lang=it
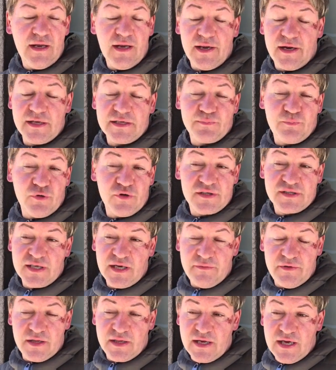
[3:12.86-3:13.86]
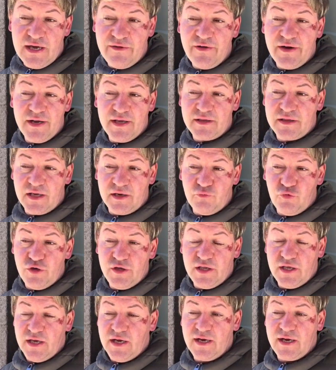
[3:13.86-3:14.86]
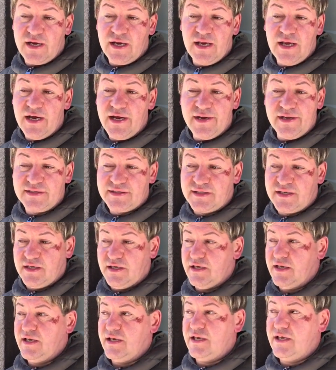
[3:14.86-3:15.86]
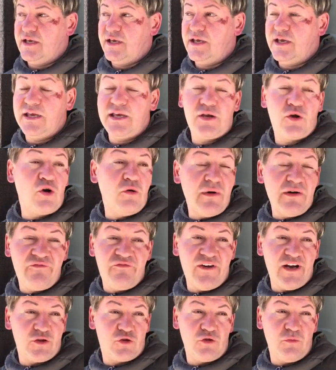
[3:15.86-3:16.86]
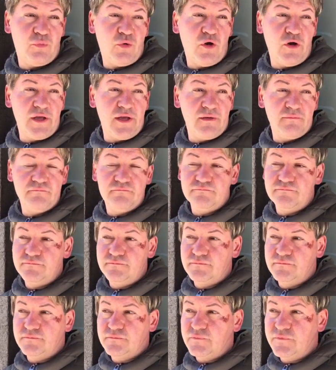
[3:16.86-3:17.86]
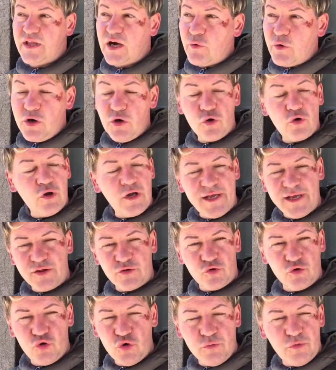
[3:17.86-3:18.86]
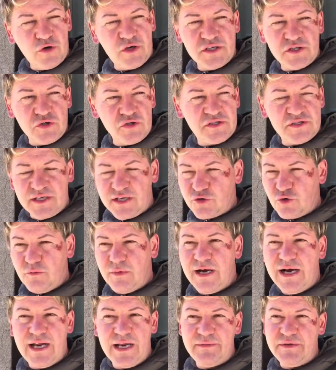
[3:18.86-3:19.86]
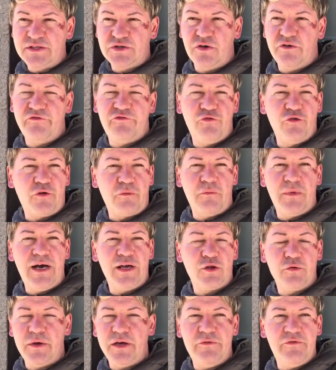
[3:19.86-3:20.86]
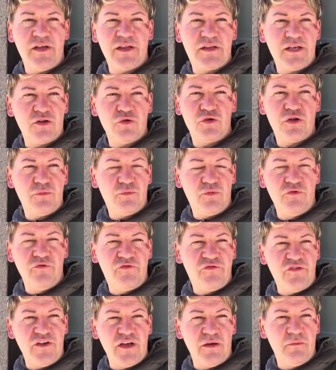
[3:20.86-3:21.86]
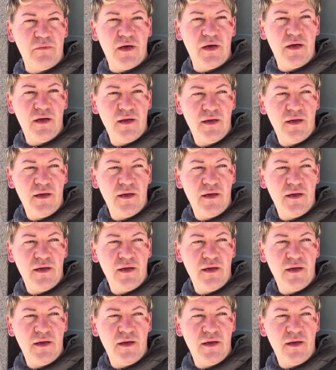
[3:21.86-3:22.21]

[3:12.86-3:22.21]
le responsabilità vanno attribuite anche all'ANAS. Come hanno fatto poi da quello che ho letto dopo che sono stato male, mi sono informato, mi è diventato tipo un film.